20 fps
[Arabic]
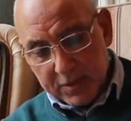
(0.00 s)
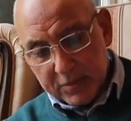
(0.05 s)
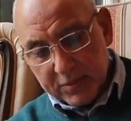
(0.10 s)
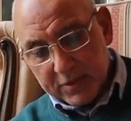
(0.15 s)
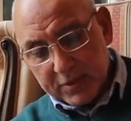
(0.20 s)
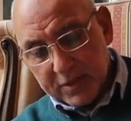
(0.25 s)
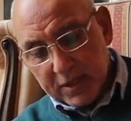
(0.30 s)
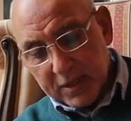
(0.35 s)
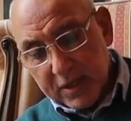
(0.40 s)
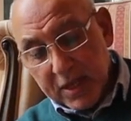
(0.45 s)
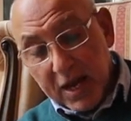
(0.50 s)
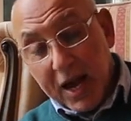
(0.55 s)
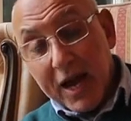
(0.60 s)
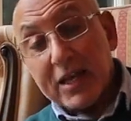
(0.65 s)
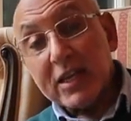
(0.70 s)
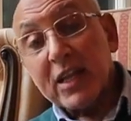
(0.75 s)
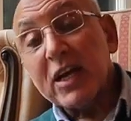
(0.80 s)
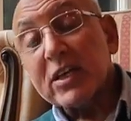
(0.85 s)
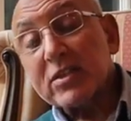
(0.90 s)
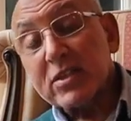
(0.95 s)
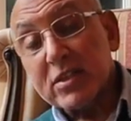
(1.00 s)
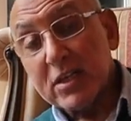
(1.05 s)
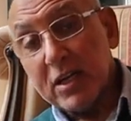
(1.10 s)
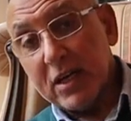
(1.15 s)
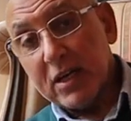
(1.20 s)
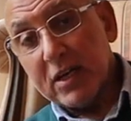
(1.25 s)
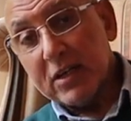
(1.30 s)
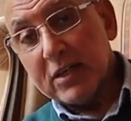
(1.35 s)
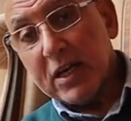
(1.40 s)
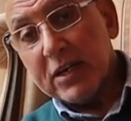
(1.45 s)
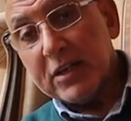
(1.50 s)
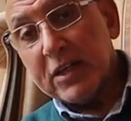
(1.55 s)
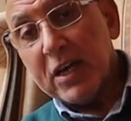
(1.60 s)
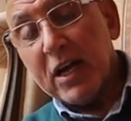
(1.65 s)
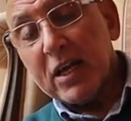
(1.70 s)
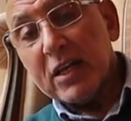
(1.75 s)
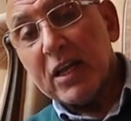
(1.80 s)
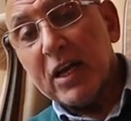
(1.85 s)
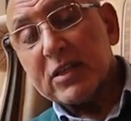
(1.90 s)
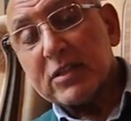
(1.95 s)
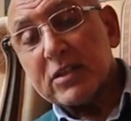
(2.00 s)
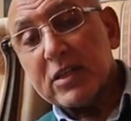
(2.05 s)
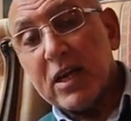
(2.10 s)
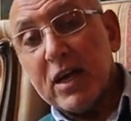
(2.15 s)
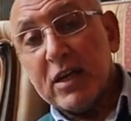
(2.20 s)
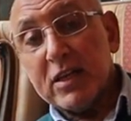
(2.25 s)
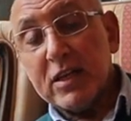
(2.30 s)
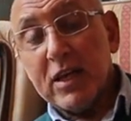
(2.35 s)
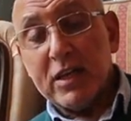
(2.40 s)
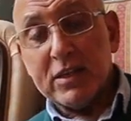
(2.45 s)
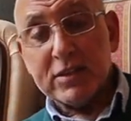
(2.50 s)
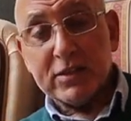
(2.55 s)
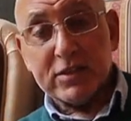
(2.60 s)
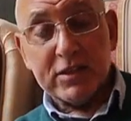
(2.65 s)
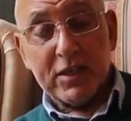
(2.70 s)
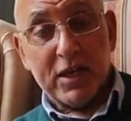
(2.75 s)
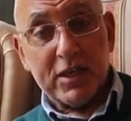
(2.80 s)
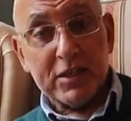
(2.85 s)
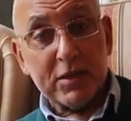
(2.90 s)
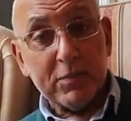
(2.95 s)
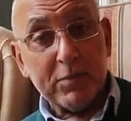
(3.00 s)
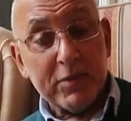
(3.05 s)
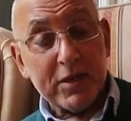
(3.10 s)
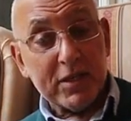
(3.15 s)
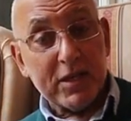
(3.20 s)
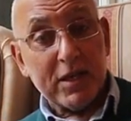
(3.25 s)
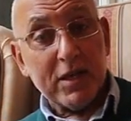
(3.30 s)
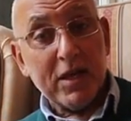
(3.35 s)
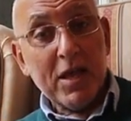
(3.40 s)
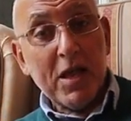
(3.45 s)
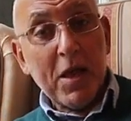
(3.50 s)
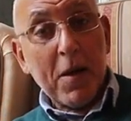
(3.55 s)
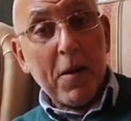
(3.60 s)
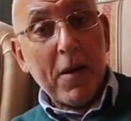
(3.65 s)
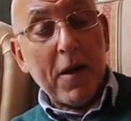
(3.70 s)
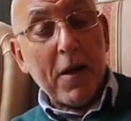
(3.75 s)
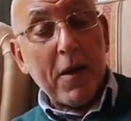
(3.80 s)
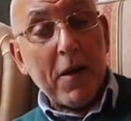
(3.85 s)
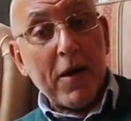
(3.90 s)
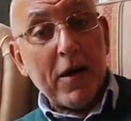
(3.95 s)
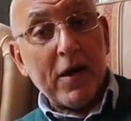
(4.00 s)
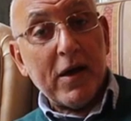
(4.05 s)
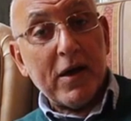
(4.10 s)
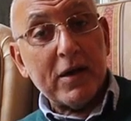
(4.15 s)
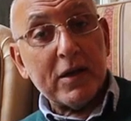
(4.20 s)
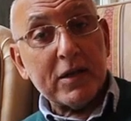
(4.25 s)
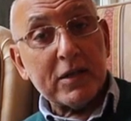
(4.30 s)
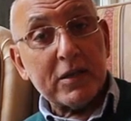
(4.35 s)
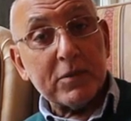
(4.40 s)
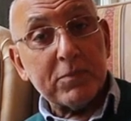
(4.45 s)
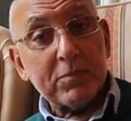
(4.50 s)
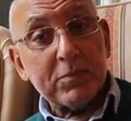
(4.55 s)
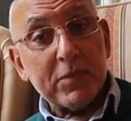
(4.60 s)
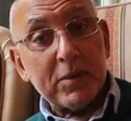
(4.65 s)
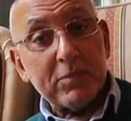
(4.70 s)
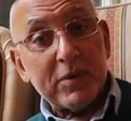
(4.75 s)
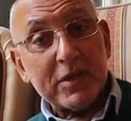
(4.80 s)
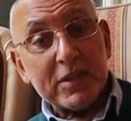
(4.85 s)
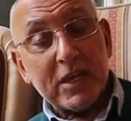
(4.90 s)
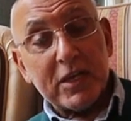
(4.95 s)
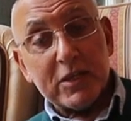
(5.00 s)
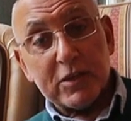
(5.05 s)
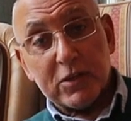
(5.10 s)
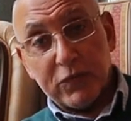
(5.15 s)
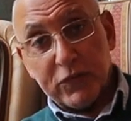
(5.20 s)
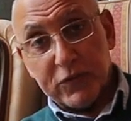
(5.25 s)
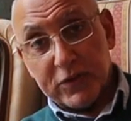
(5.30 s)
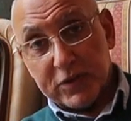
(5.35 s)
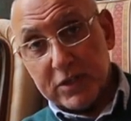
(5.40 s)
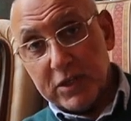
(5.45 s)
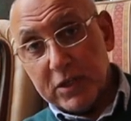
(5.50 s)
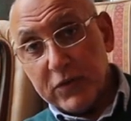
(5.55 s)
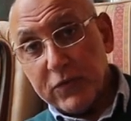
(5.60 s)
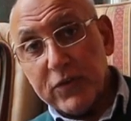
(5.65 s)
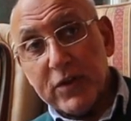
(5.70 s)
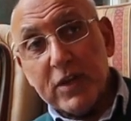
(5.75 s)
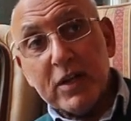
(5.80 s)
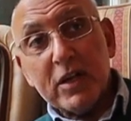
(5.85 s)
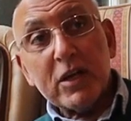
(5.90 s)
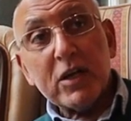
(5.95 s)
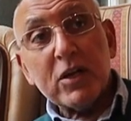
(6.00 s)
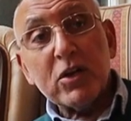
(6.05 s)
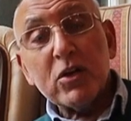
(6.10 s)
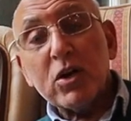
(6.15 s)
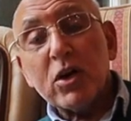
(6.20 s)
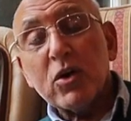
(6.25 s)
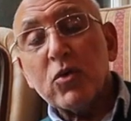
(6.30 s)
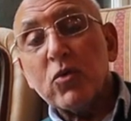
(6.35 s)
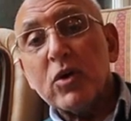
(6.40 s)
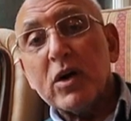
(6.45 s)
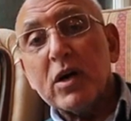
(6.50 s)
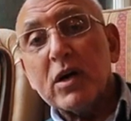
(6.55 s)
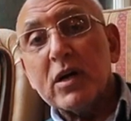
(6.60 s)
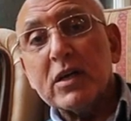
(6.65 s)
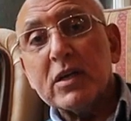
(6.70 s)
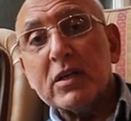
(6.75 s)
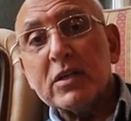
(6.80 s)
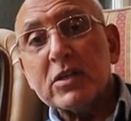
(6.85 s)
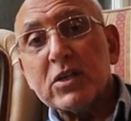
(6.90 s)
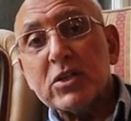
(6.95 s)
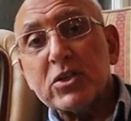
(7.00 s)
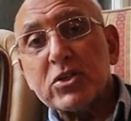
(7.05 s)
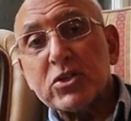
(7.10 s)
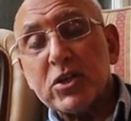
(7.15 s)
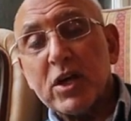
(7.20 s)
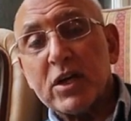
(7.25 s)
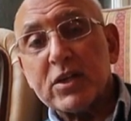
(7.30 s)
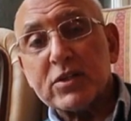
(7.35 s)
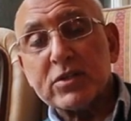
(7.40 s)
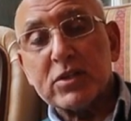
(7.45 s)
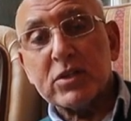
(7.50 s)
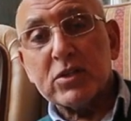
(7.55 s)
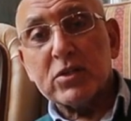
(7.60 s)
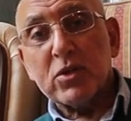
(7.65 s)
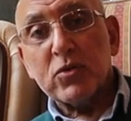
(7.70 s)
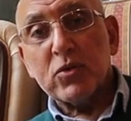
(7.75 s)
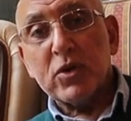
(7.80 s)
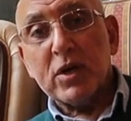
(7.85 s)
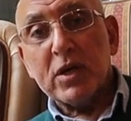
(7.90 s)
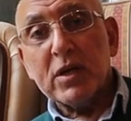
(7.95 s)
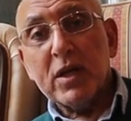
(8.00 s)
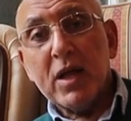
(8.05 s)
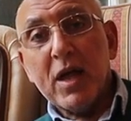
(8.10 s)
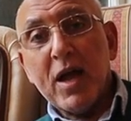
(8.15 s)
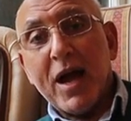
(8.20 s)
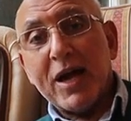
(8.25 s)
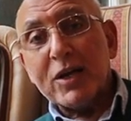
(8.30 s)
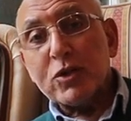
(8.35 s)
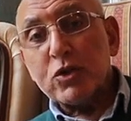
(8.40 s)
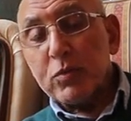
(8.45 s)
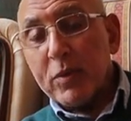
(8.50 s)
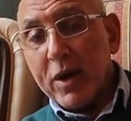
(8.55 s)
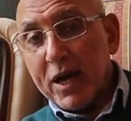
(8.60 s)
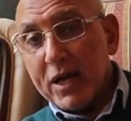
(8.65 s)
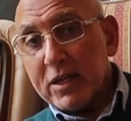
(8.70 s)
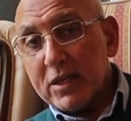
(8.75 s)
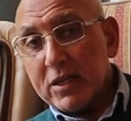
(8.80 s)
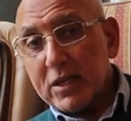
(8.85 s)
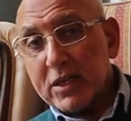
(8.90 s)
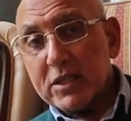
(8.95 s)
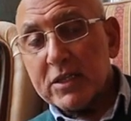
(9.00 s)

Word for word: من ده حلاق الصحه يعني ايه حلاق الصحه لا الصحه دي مهنه آه، آه، بدات في الريف اللي هو الشخص اللي هو عنده محل